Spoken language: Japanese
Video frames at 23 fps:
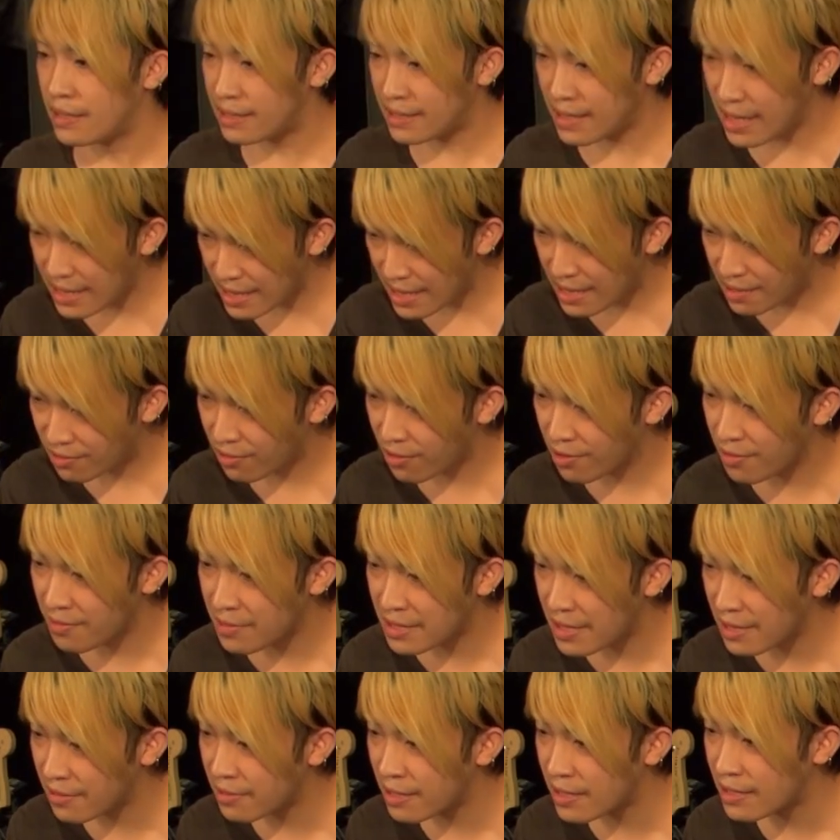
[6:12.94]
是非これを見
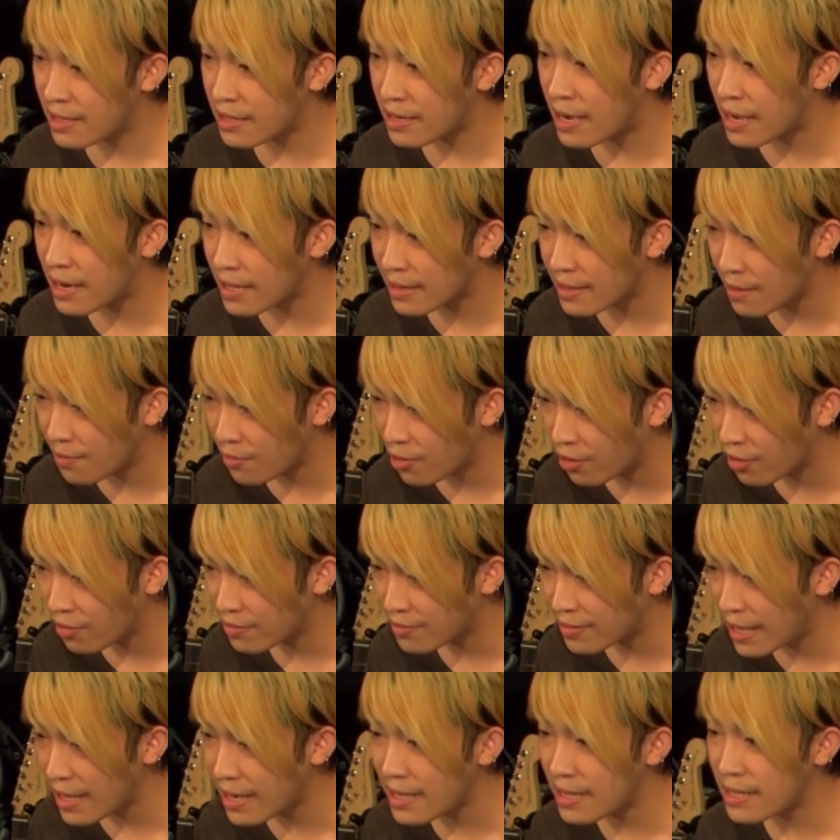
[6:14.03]
てくれてるあなたも
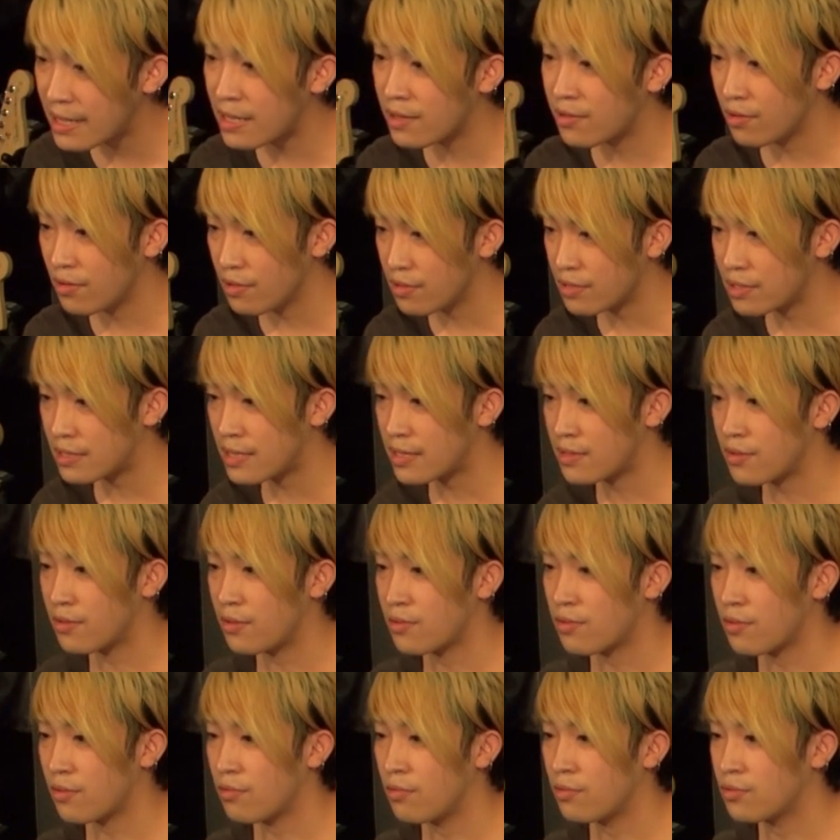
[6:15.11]
誰にどうしてそ
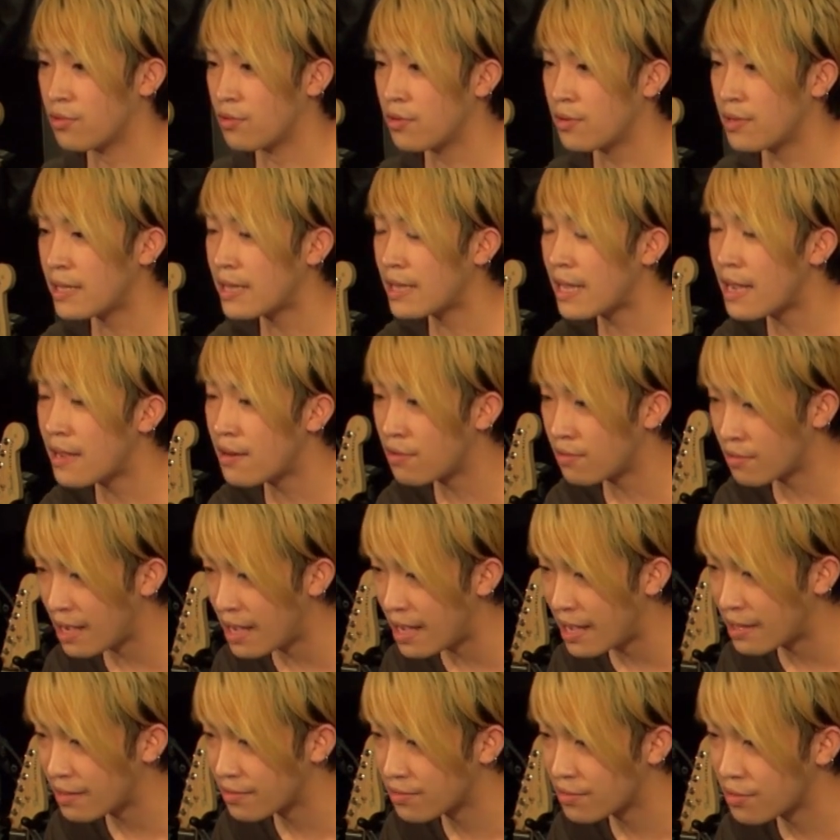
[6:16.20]
の曲を届けたいのか